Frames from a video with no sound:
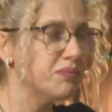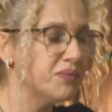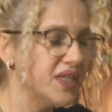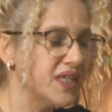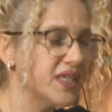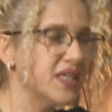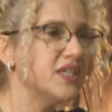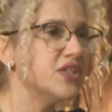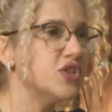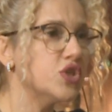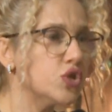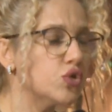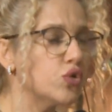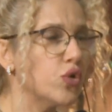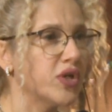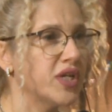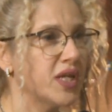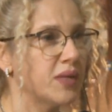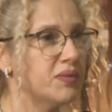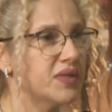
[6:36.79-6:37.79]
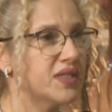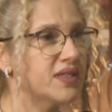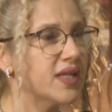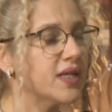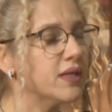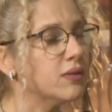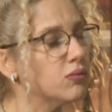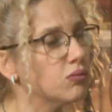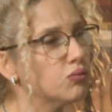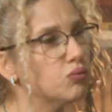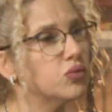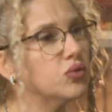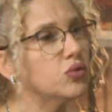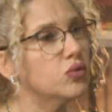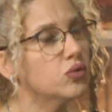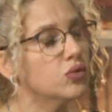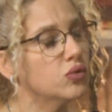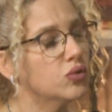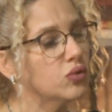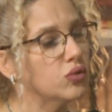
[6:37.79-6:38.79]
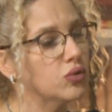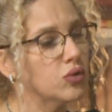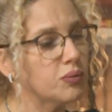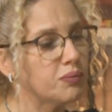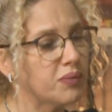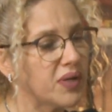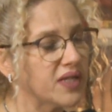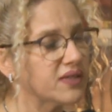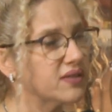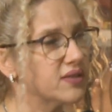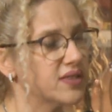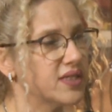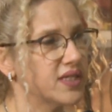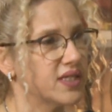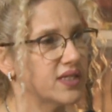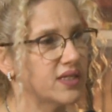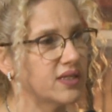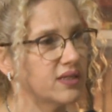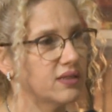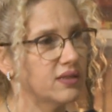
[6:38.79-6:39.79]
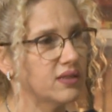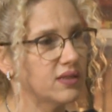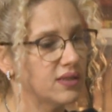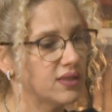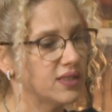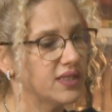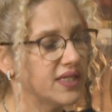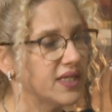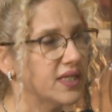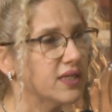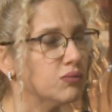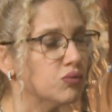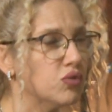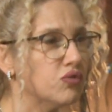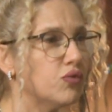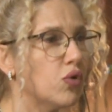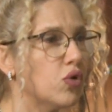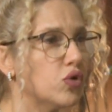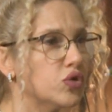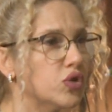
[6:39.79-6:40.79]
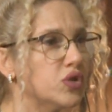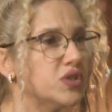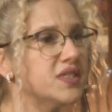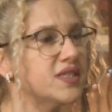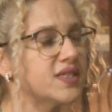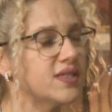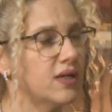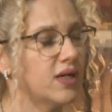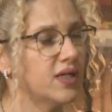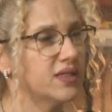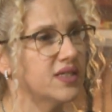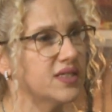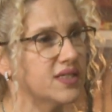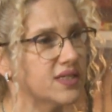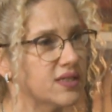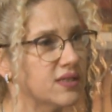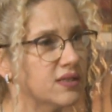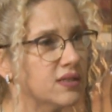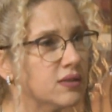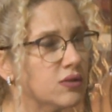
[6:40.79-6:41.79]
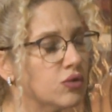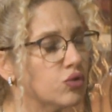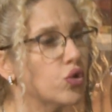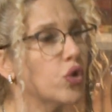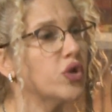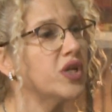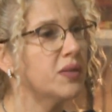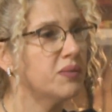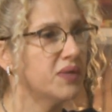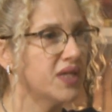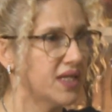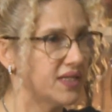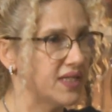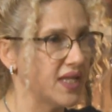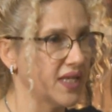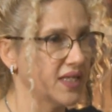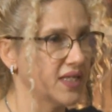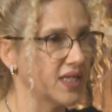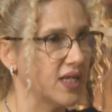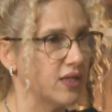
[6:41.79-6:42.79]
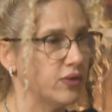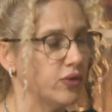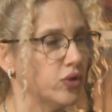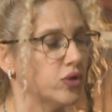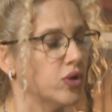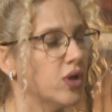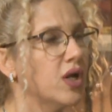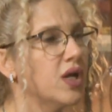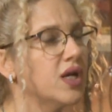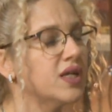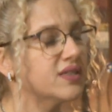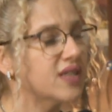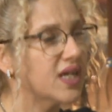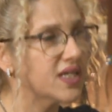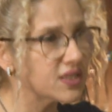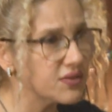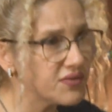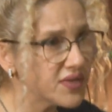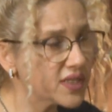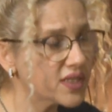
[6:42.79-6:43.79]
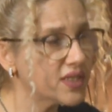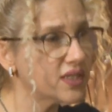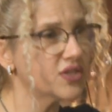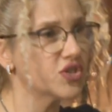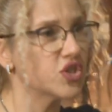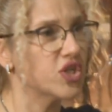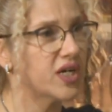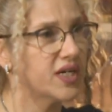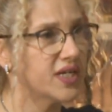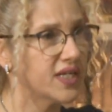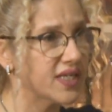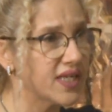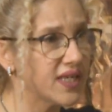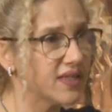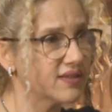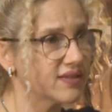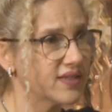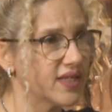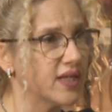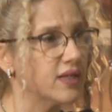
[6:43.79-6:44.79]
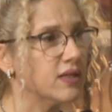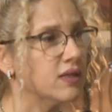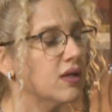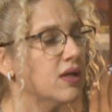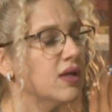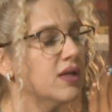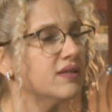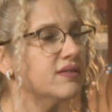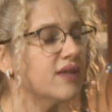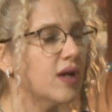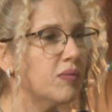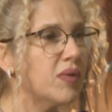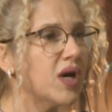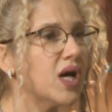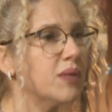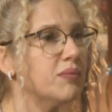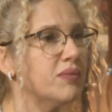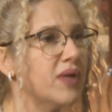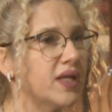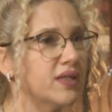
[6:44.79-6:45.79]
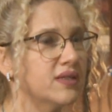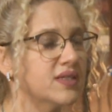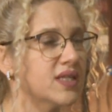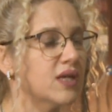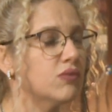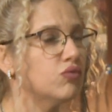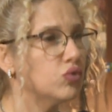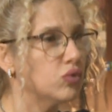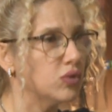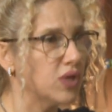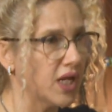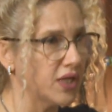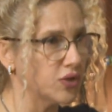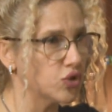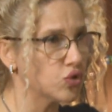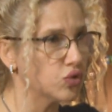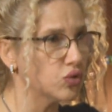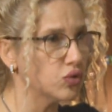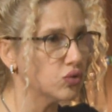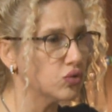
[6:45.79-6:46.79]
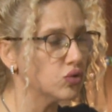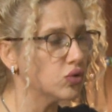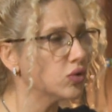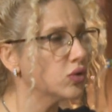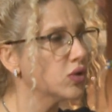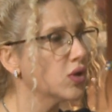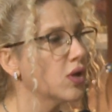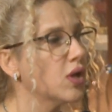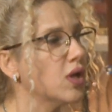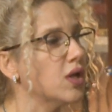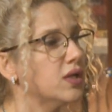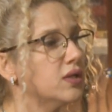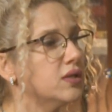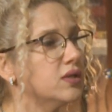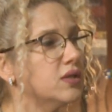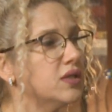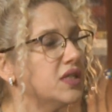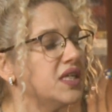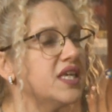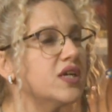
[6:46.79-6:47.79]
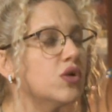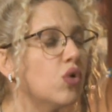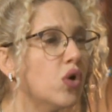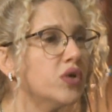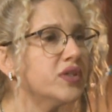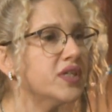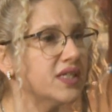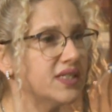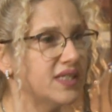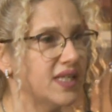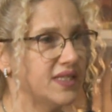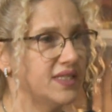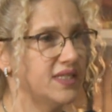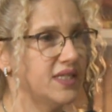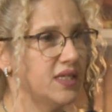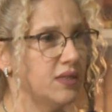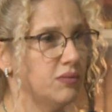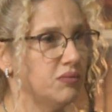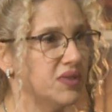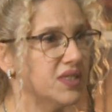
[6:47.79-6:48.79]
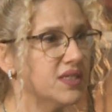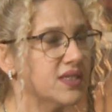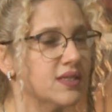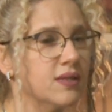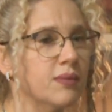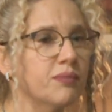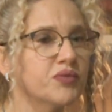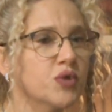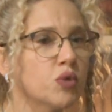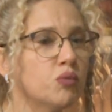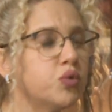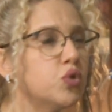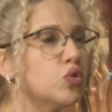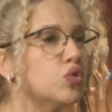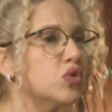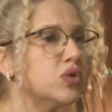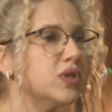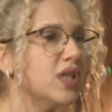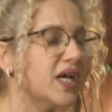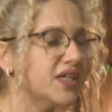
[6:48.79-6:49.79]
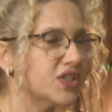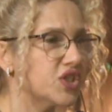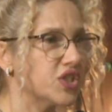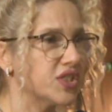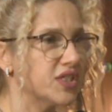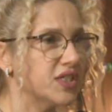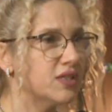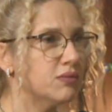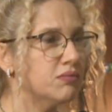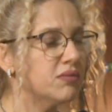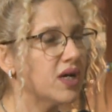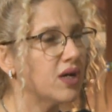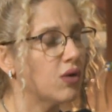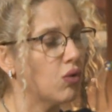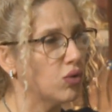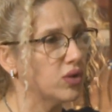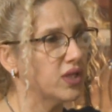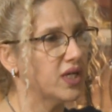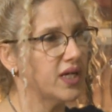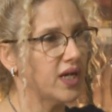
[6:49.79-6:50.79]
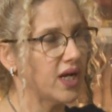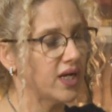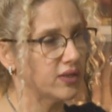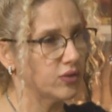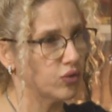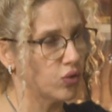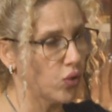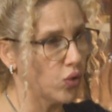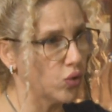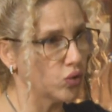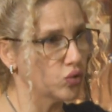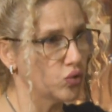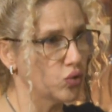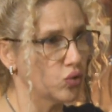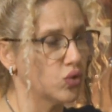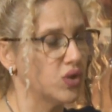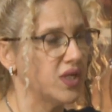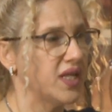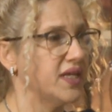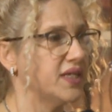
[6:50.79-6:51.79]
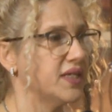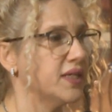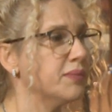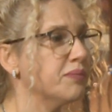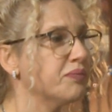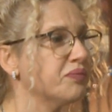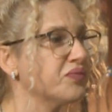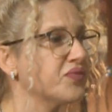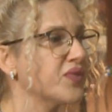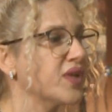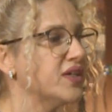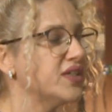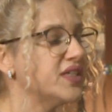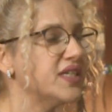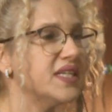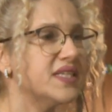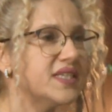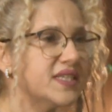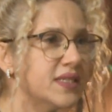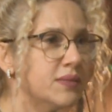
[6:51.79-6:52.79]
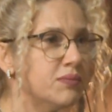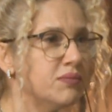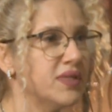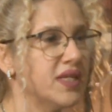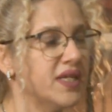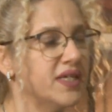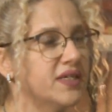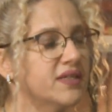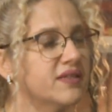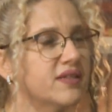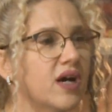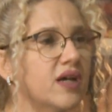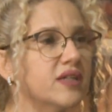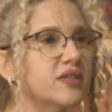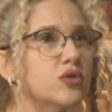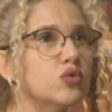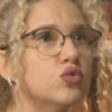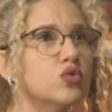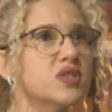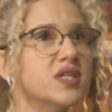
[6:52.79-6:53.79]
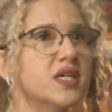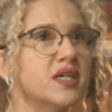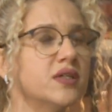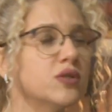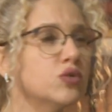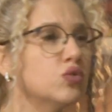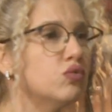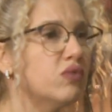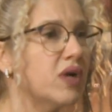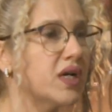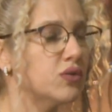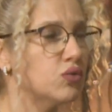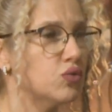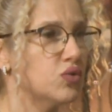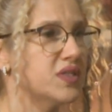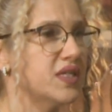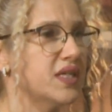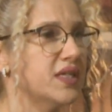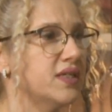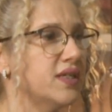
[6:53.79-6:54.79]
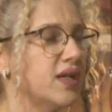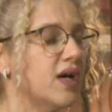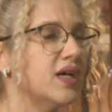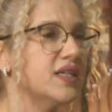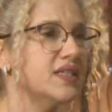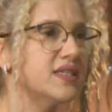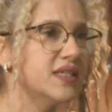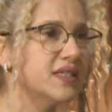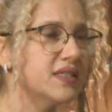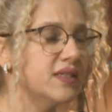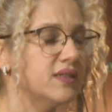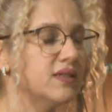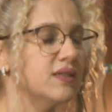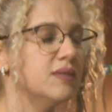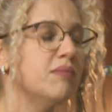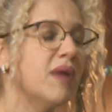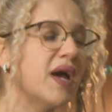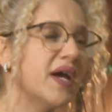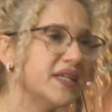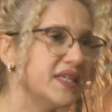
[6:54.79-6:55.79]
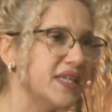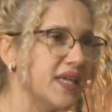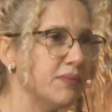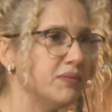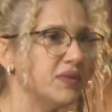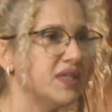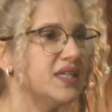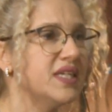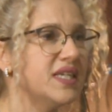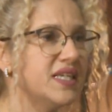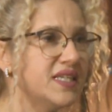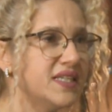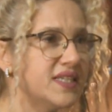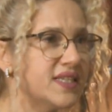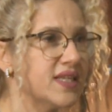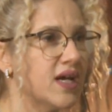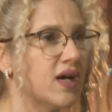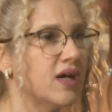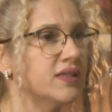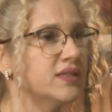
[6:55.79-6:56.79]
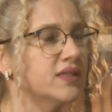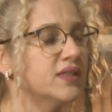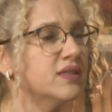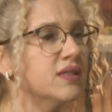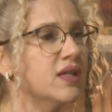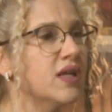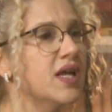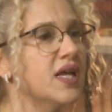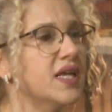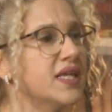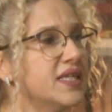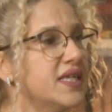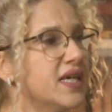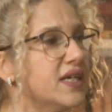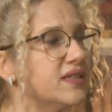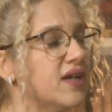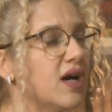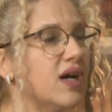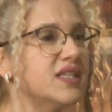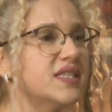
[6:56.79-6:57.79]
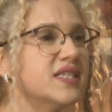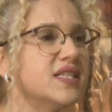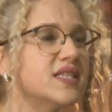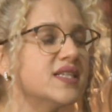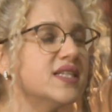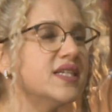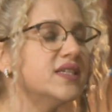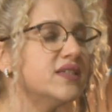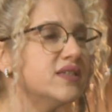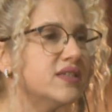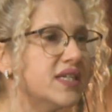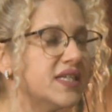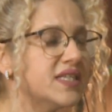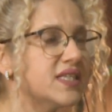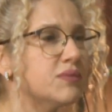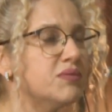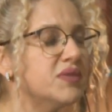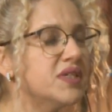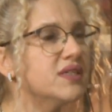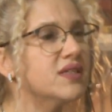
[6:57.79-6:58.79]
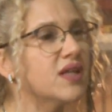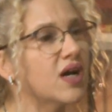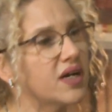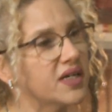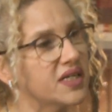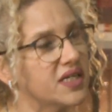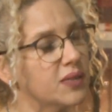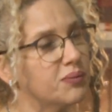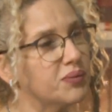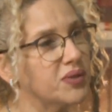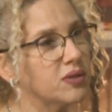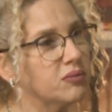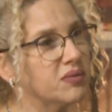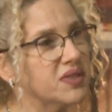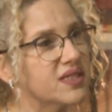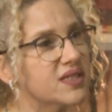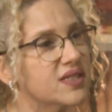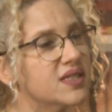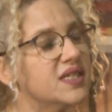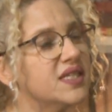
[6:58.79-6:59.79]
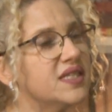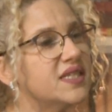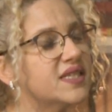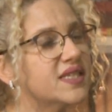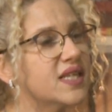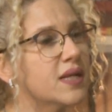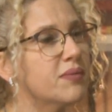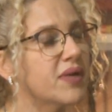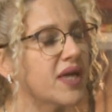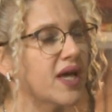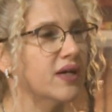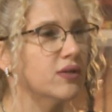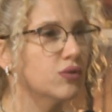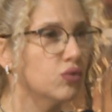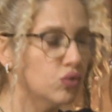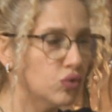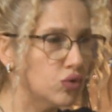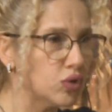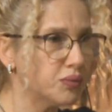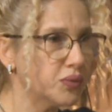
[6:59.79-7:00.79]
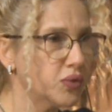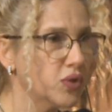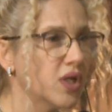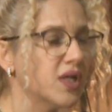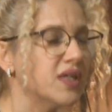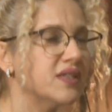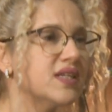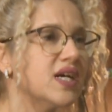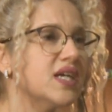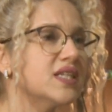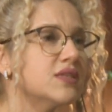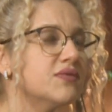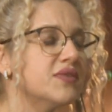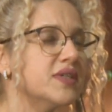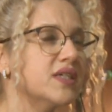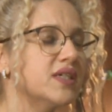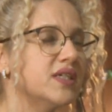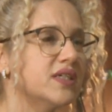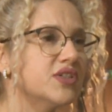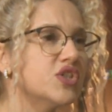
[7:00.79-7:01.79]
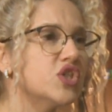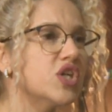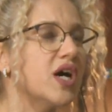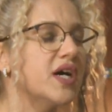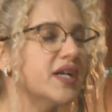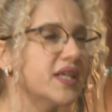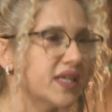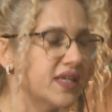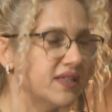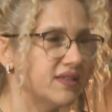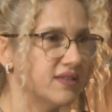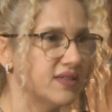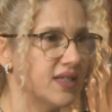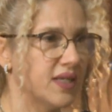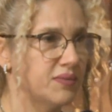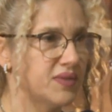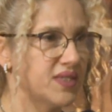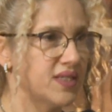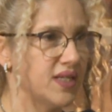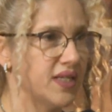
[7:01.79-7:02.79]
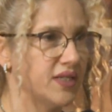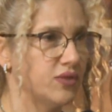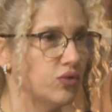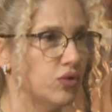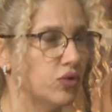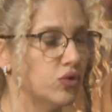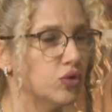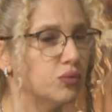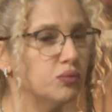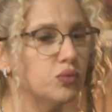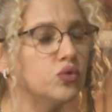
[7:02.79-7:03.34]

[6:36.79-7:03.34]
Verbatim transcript: İkinci dönemi de bu e, Patrikliğin bu Bordonisi adasının dönemine denk geliyor. Tasvir kırıcı harekette tamamen savunulan şuydu. E, ikona dediğimiz putlaştırma olarak gördükleri resimleri tahta üzerine duvar üzerine Hazreti Meryem'in, İsa'nın ya da azizlerin resminin dahi yapılmasını istemeyen grup tasvir kırıcı hareketi temsil ediyordu.